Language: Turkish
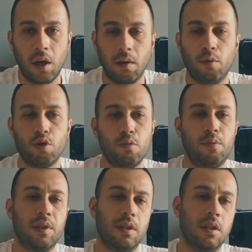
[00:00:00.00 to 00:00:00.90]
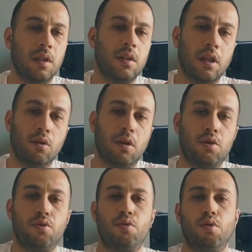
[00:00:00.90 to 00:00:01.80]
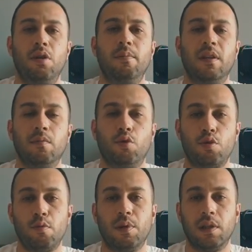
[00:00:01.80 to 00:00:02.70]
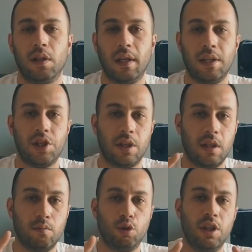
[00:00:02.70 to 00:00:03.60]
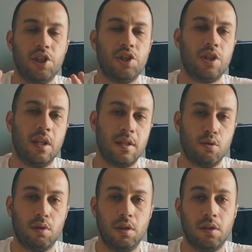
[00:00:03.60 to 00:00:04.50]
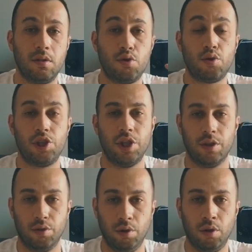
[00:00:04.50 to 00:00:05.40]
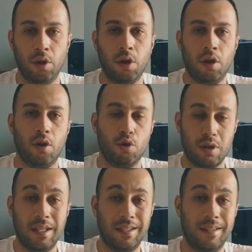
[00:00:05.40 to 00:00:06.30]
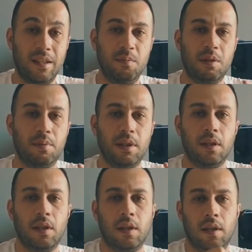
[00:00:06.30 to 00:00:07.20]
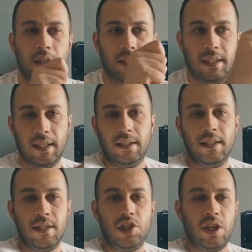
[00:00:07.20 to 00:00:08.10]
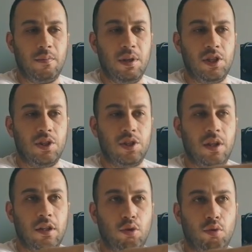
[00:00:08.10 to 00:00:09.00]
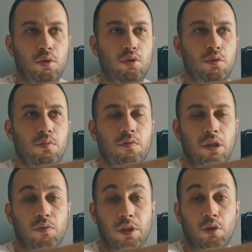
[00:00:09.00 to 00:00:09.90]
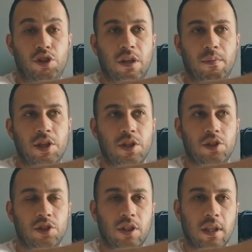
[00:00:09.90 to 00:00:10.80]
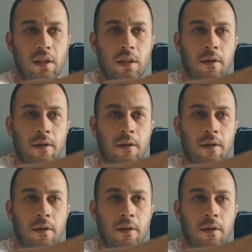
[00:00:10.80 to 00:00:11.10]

Ama Osmo paketi genel olarak şunu söyleyebilirim. Osmo paketi gerçekten bu geniş açı lens olayı çok işe yarıyor. Özellikle dediğim gibi hani kendinizi çekmeye çalışırken, yolda yürüyüp vlog, vlog çekmeye çalışırken